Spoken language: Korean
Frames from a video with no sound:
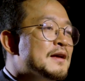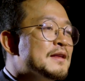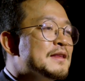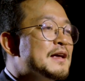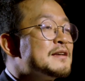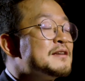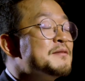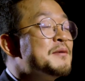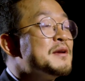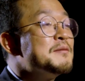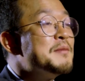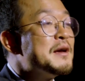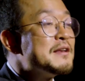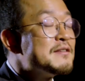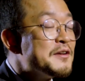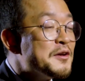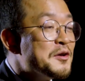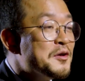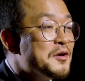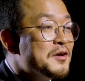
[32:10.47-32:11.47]
낙심하지
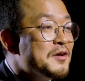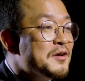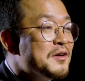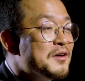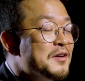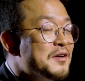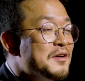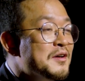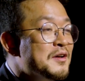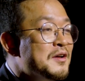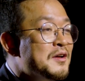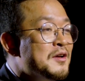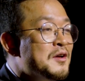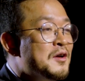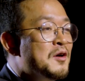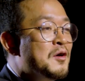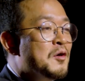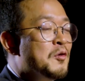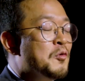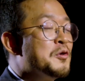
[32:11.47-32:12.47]
마세요.
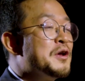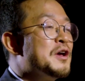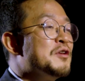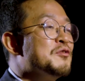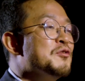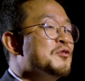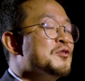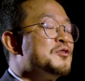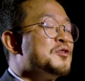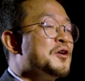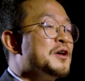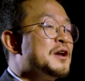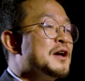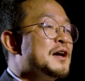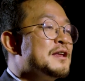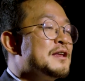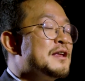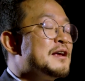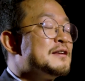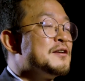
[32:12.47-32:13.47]
올해도 저희랑
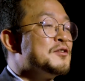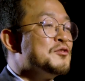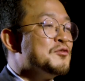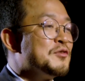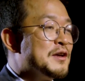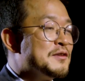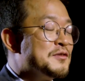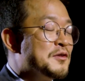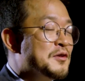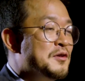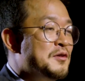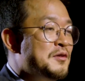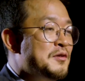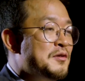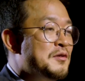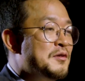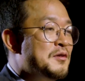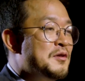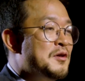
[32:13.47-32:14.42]
하는 학생 중에서